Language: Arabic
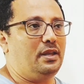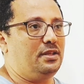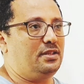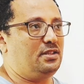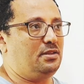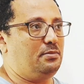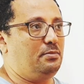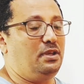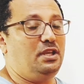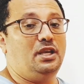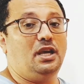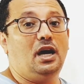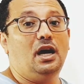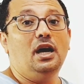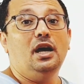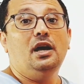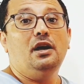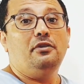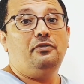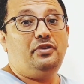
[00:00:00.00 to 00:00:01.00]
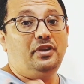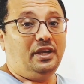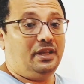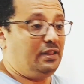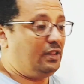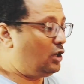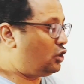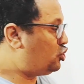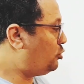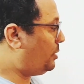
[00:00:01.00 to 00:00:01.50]
الاسمية في
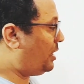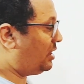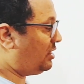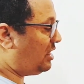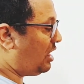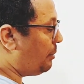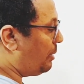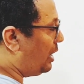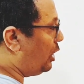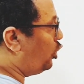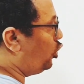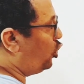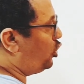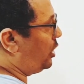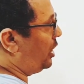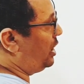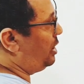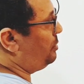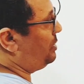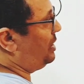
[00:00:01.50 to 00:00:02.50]
عندك جملة تملك أنا